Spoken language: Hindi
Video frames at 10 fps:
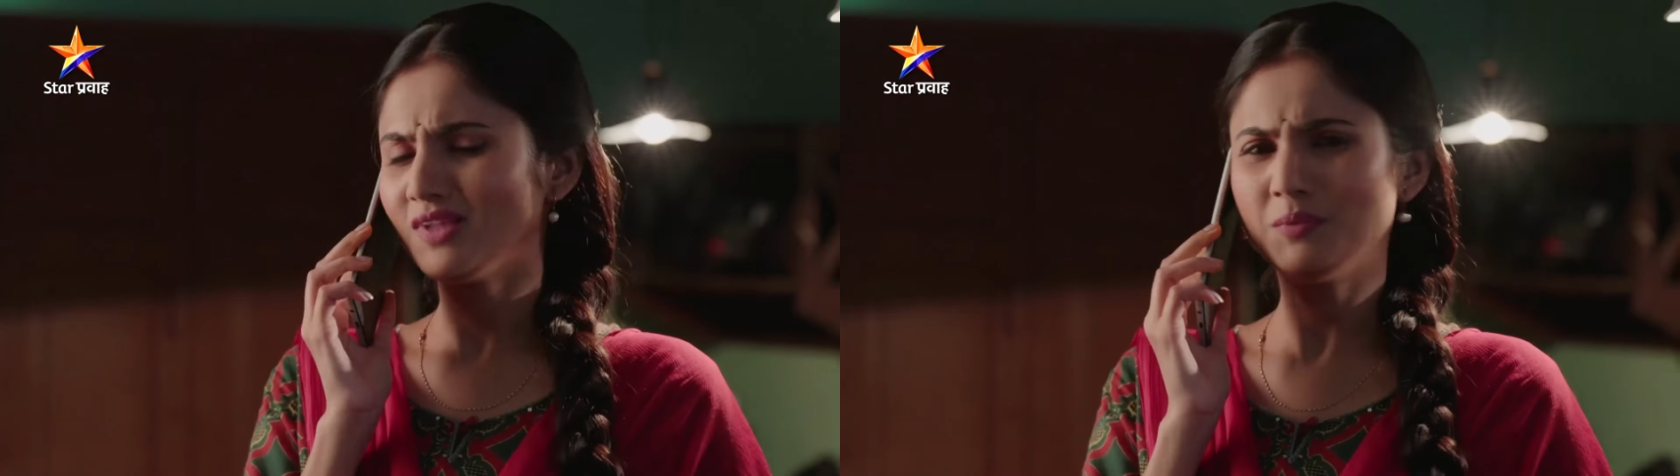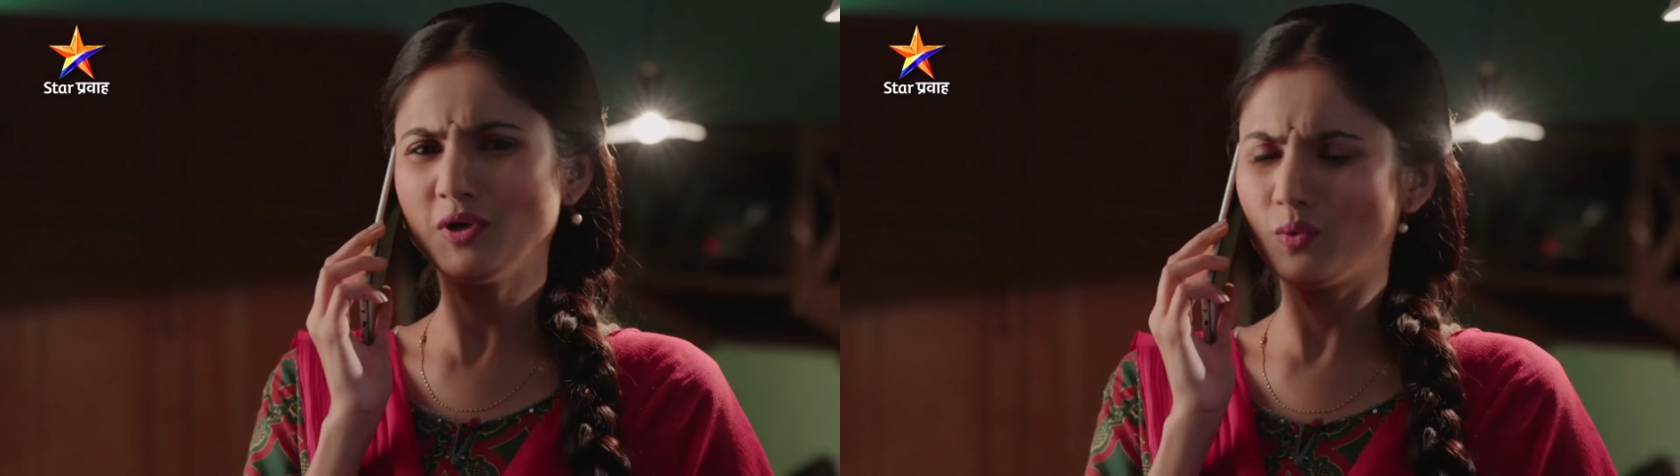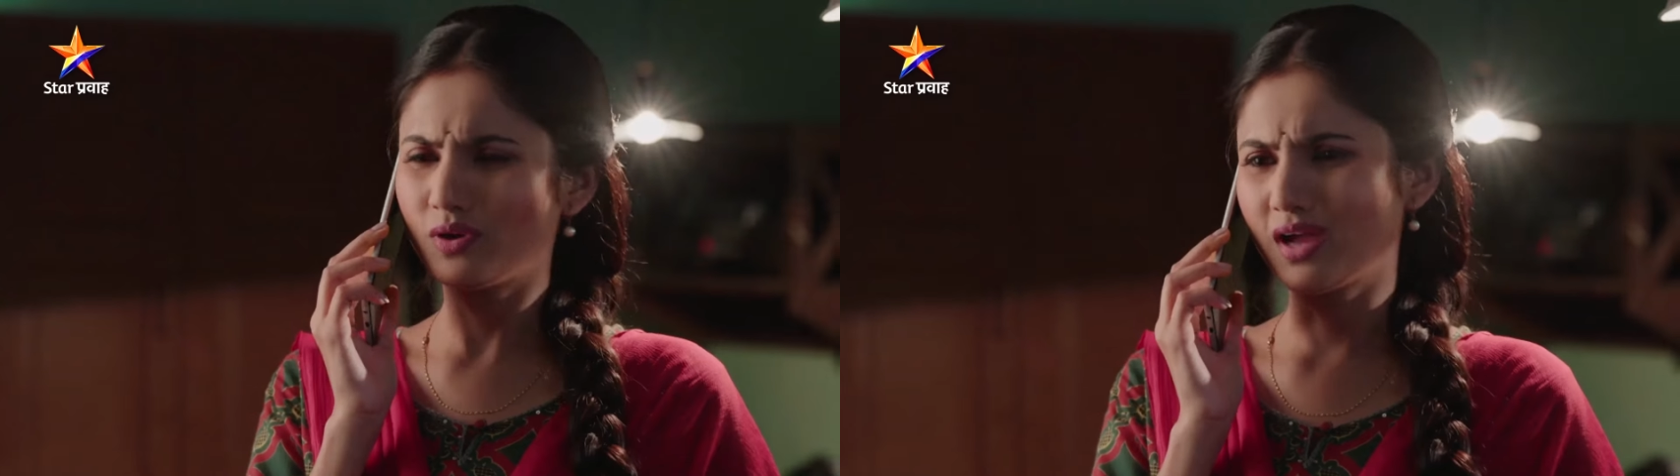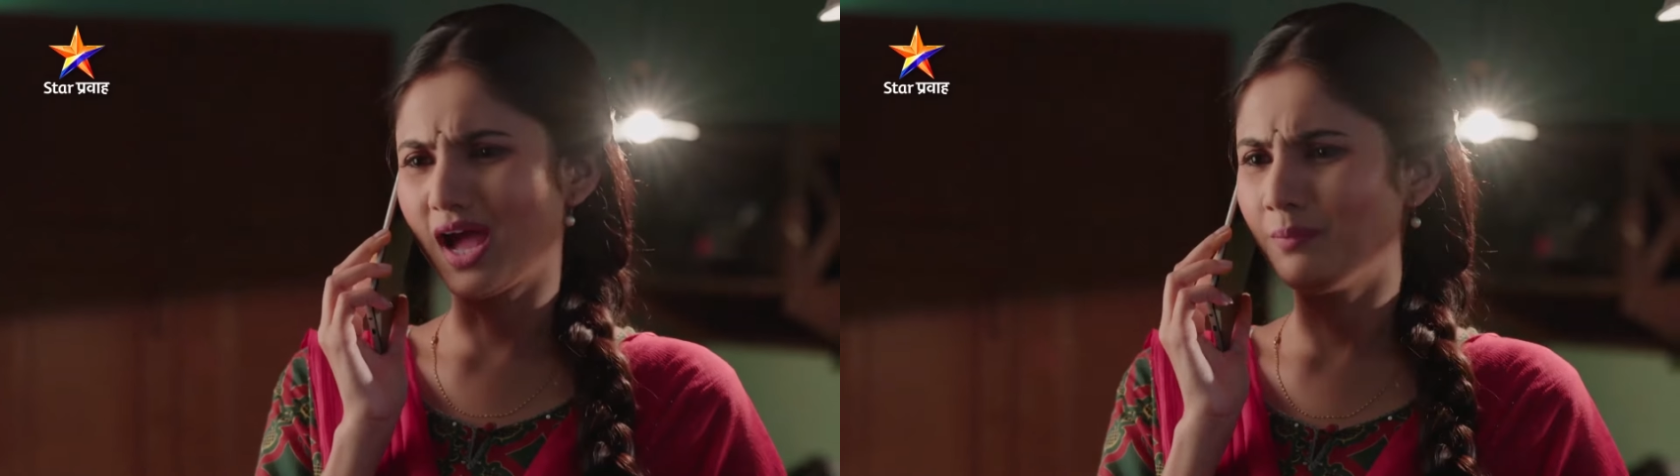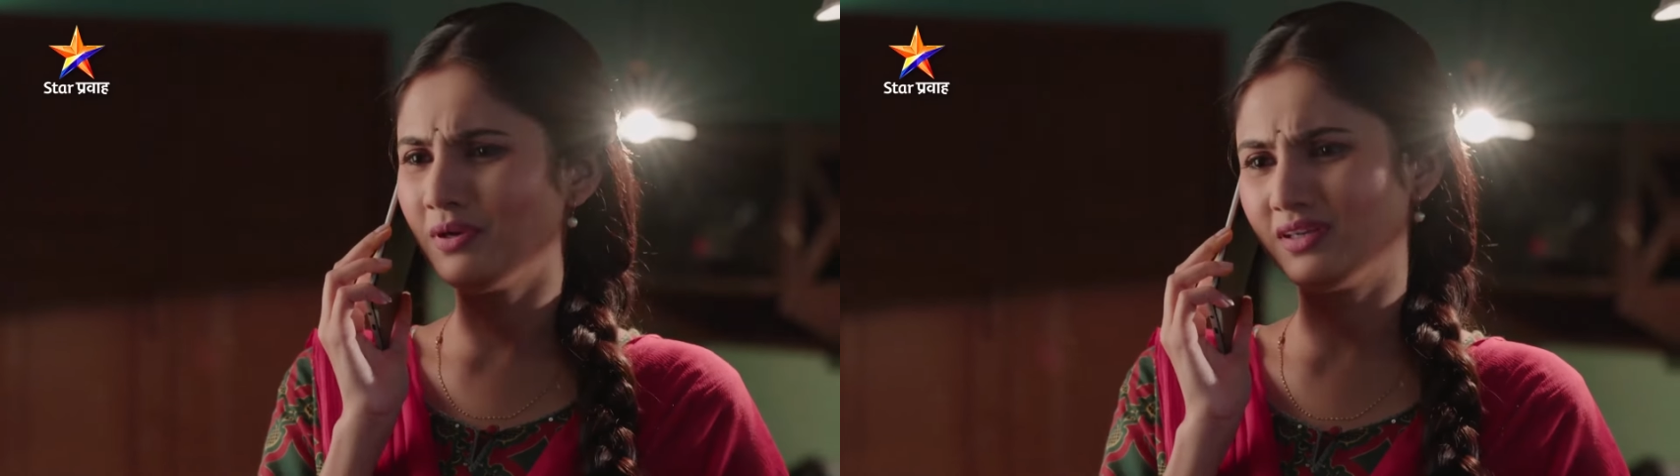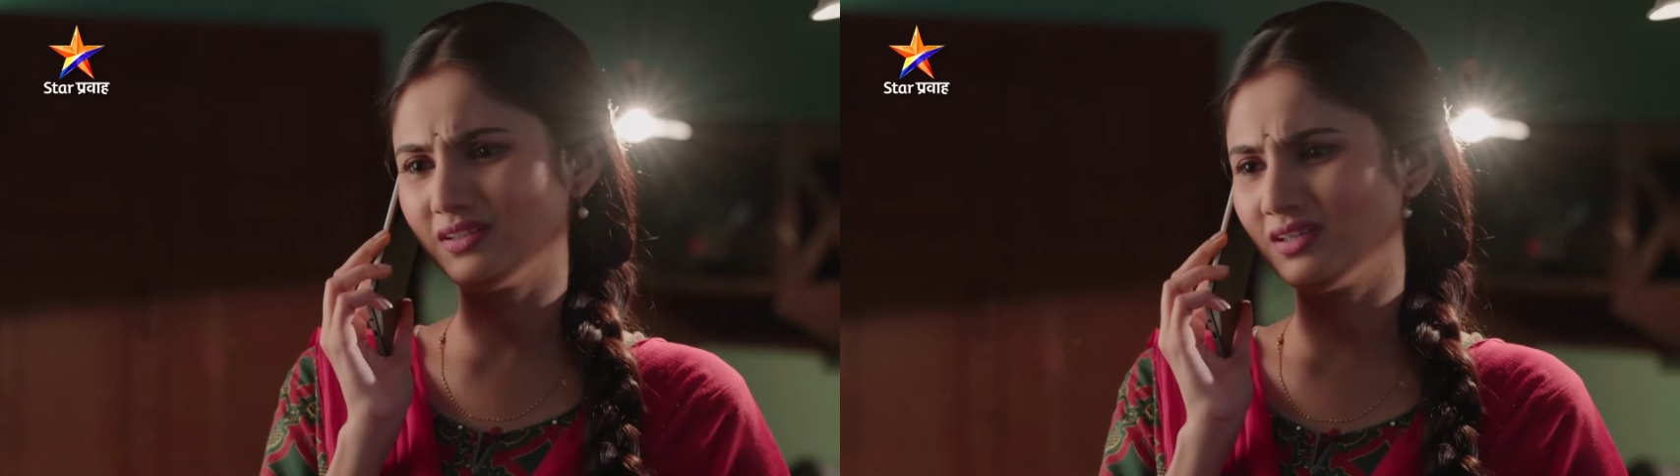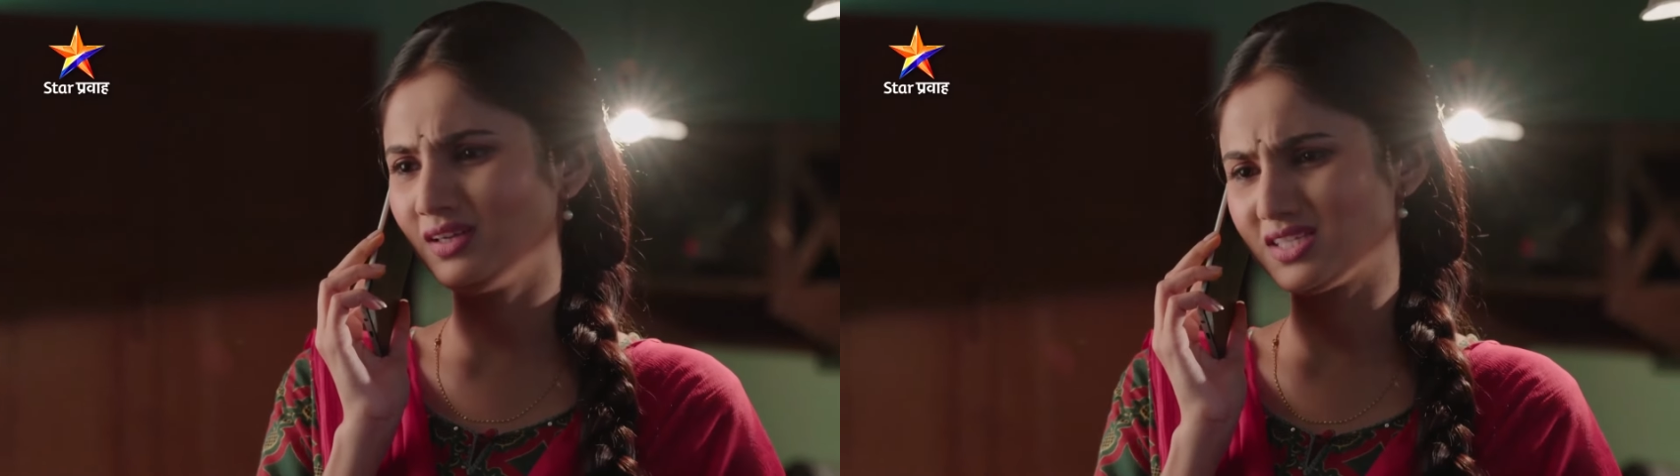हे बघ लोक काय म्हणतात ना